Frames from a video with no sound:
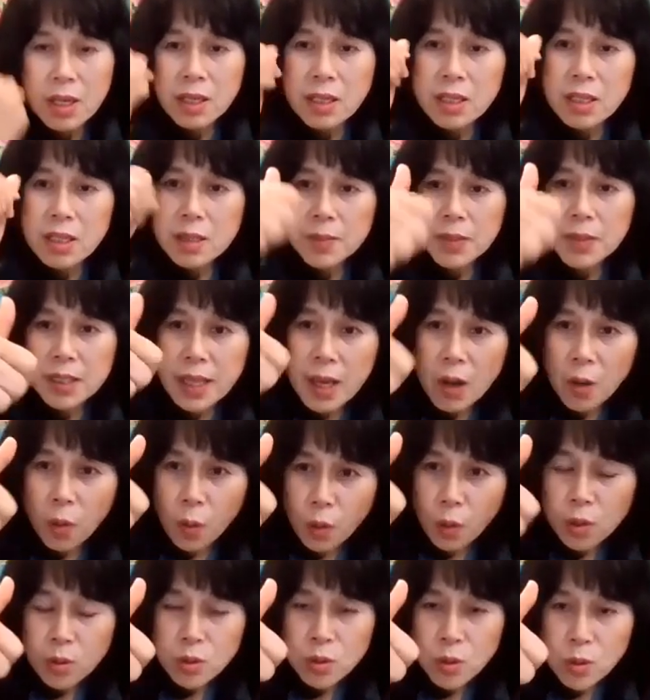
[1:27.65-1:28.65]
그러면 얘
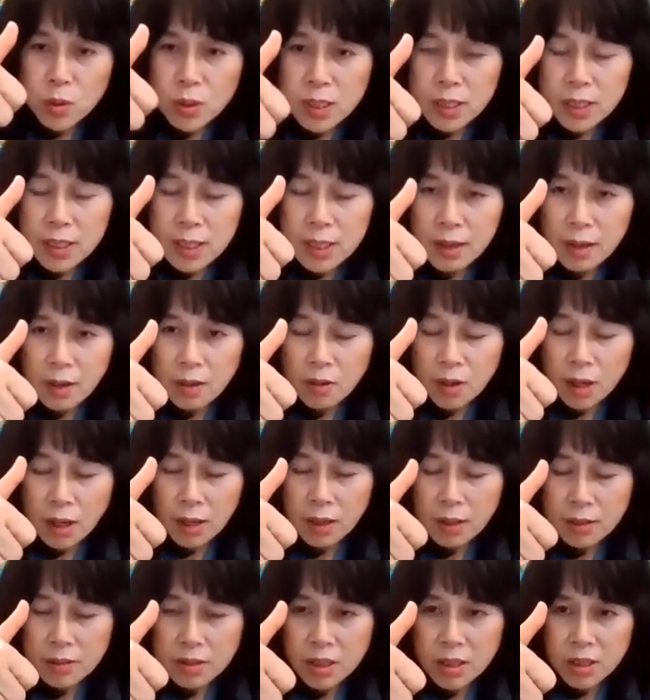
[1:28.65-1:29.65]
오른손이
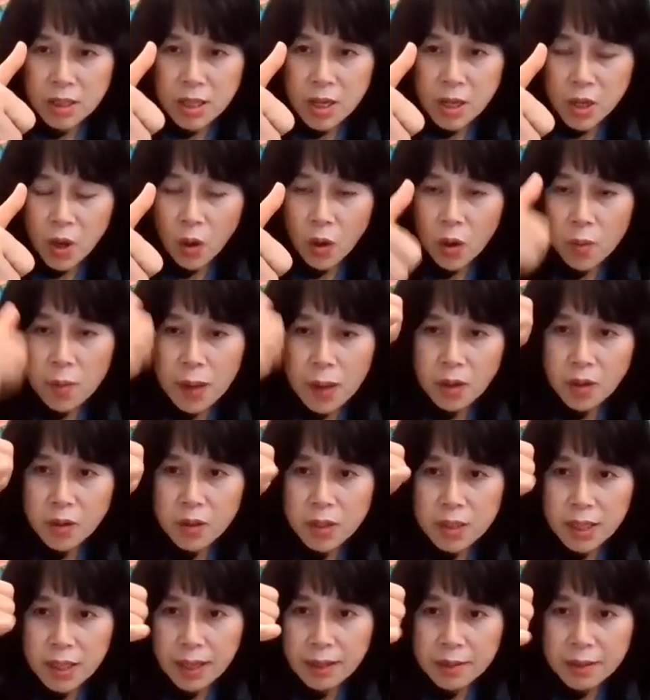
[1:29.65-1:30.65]
어, 저 경험한
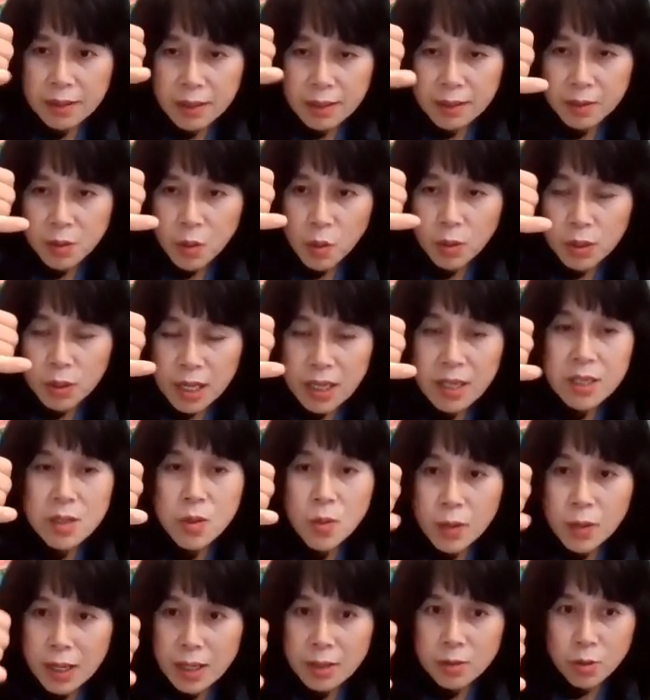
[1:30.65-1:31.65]
거는 얘, 얘 소,
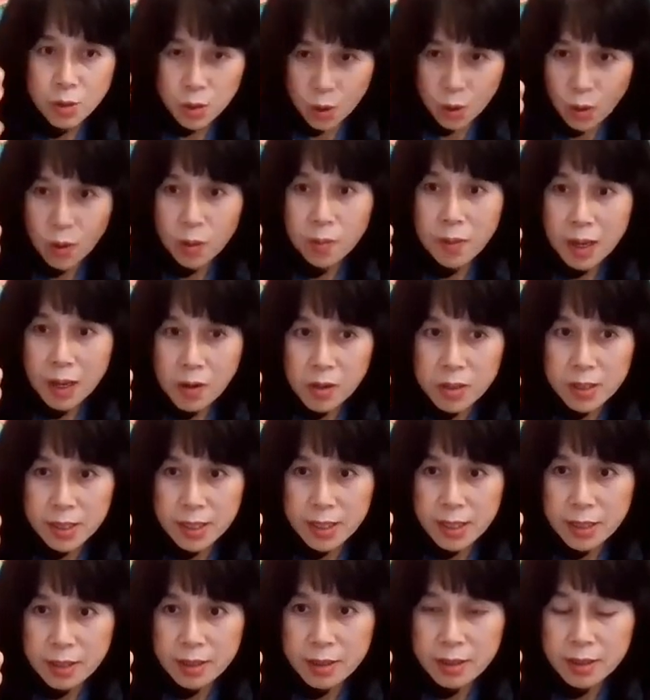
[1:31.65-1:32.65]
새끼손가락도 경험한
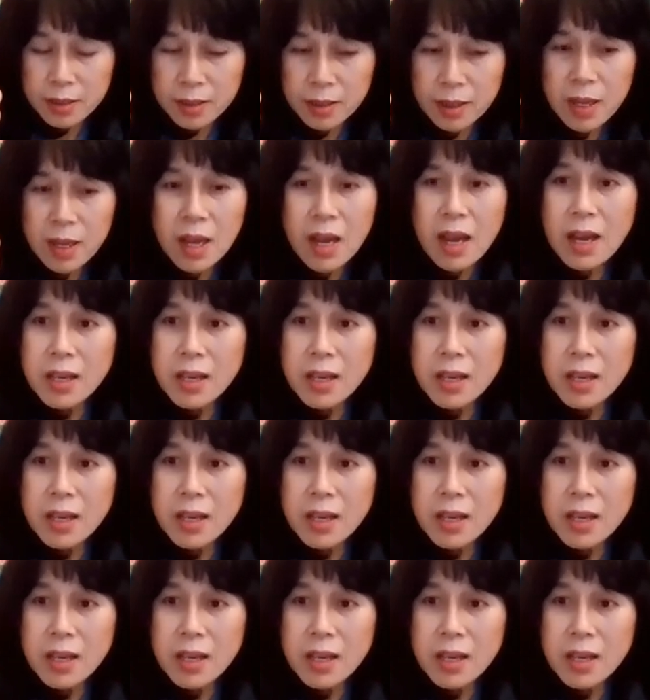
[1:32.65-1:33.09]
거잖아요.